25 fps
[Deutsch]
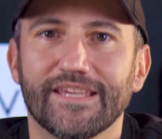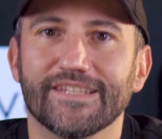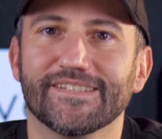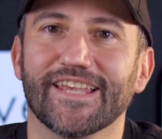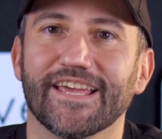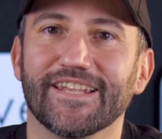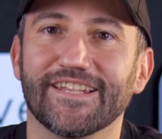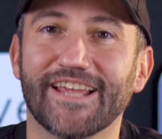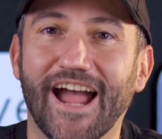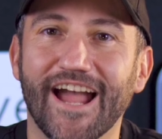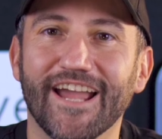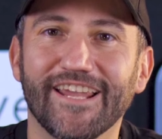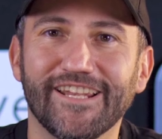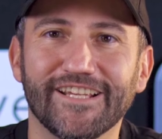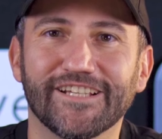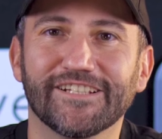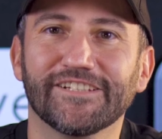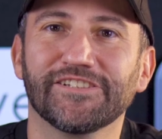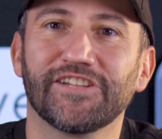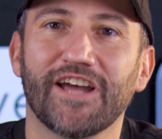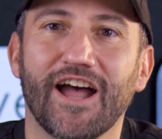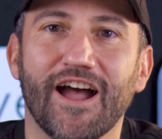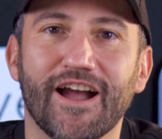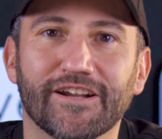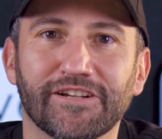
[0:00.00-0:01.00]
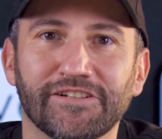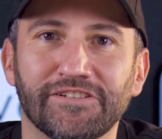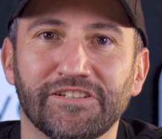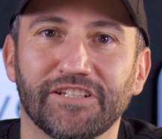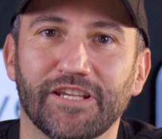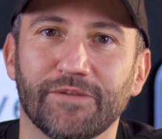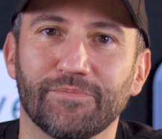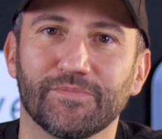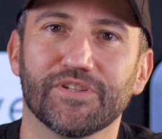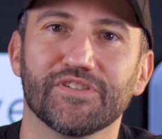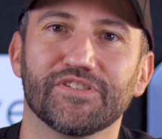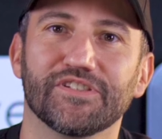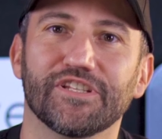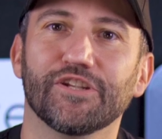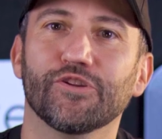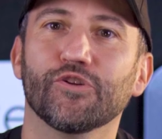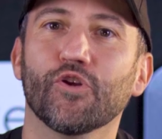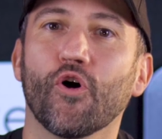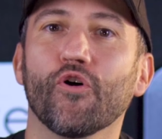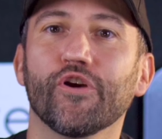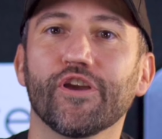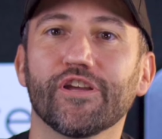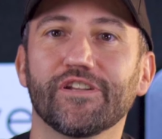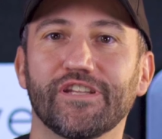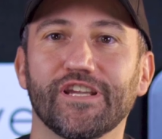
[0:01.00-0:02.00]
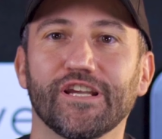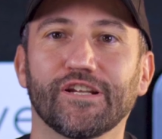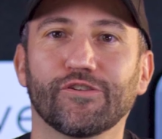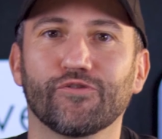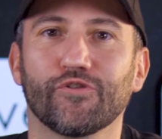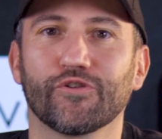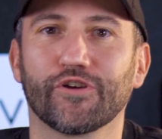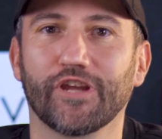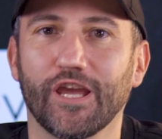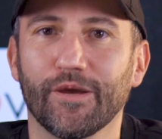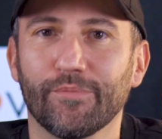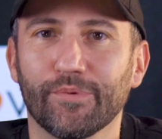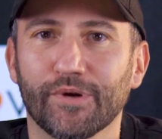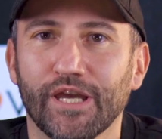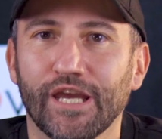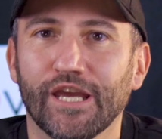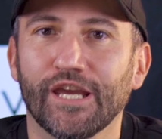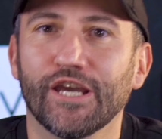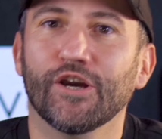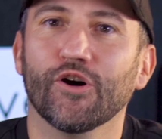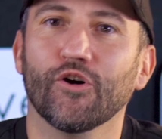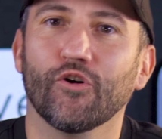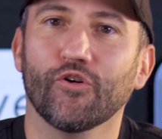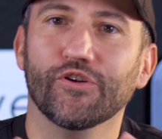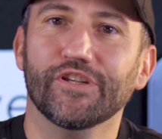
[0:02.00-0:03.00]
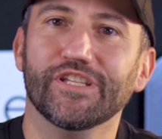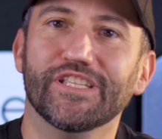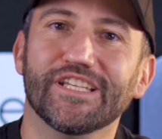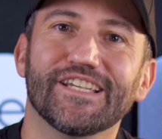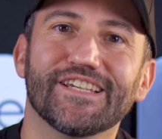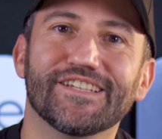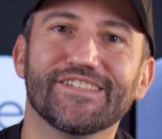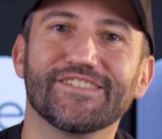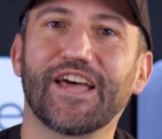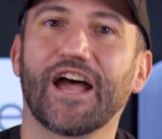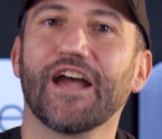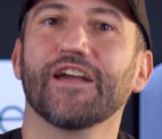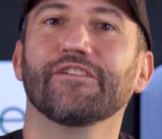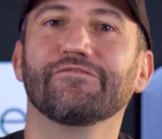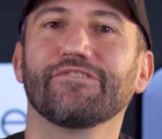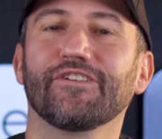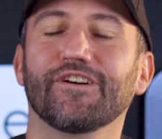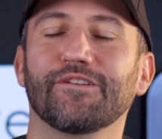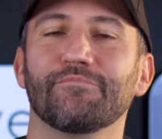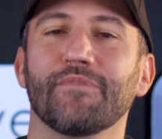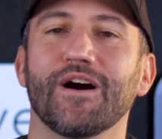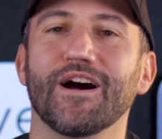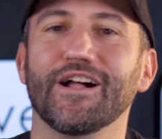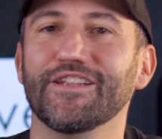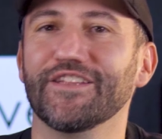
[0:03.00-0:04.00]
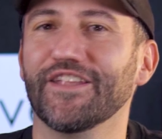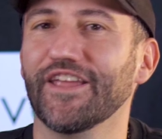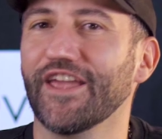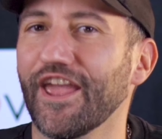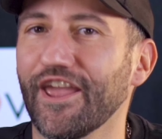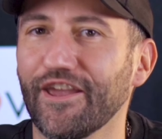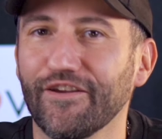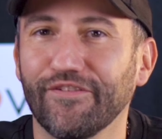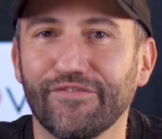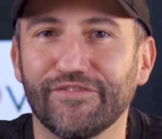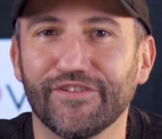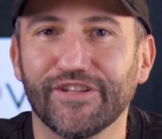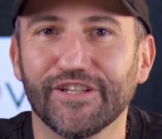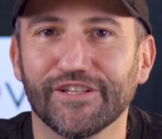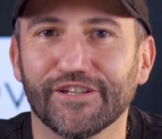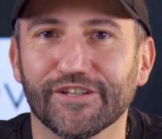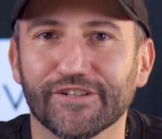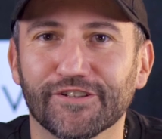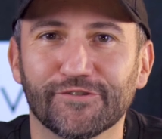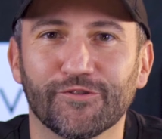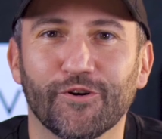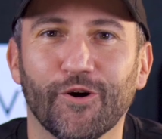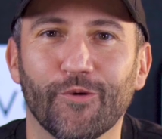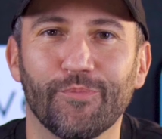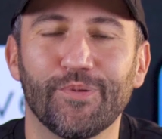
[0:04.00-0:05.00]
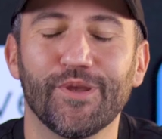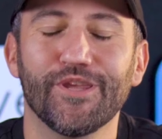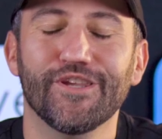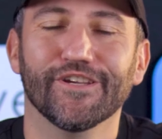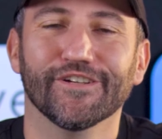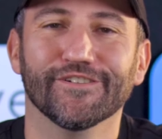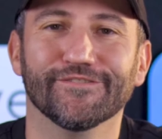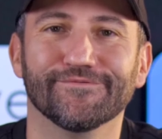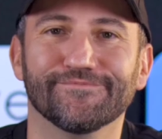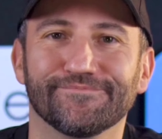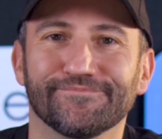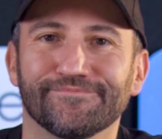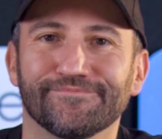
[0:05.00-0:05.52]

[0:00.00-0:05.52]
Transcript: Seit einigen Tagen gibt es die neue TikTok-App und die ist einfach mal eine heftige Kopie.